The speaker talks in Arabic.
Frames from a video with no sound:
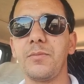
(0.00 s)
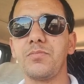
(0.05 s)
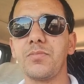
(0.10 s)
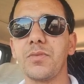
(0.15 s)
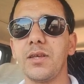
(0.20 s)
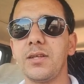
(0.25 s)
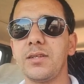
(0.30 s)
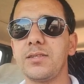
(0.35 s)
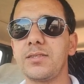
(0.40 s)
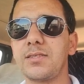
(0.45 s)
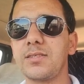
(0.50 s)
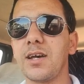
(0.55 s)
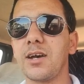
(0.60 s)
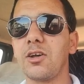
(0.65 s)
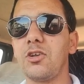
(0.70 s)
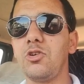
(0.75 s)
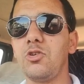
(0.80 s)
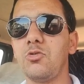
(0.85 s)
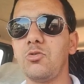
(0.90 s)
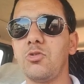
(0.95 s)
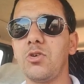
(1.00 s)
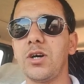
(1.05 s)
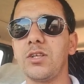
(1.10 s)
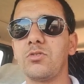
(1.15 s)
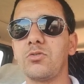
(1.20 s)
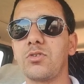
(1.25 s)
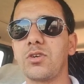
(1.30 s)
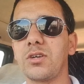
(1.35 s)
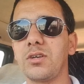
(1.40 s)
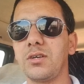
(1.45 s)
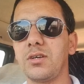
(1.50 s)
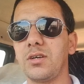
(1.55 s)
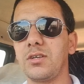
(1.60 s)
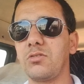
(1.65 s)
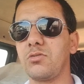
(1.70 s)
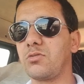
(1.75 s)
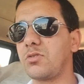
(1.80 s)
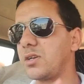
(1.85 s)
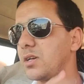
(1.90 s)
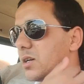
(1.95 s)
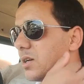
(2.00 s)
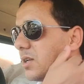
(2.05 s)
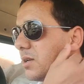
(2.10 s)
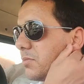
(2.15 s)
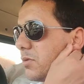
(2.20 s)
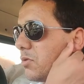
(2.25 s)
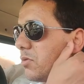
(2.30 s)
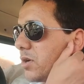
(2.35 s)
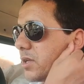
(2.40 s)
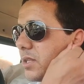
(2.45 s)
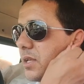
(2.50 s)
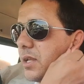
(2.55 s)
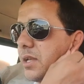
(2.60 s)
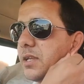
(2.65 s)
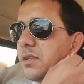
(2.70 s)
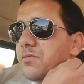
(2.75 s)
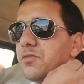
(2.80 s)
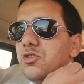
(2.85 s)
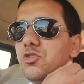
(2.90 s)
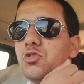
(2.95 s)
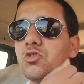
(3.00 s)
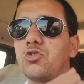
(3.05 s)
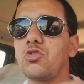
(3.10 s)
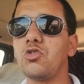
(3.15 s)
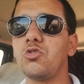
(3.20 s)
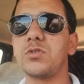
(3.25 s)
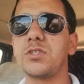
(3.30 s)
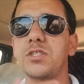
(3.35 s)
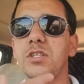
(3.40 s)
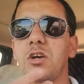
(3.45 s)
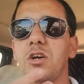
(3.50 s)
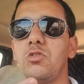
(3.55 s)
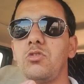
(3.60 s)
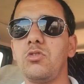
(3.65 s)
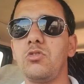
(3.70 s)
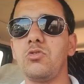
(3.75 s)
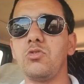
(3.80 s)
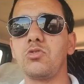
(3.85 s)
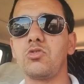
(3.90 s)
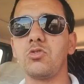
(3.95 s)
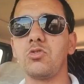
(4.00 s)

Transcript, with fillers: نستغلوا هذوك هذوك المواضيع اللي في اليوتيوب نستغلوا اليوتيوب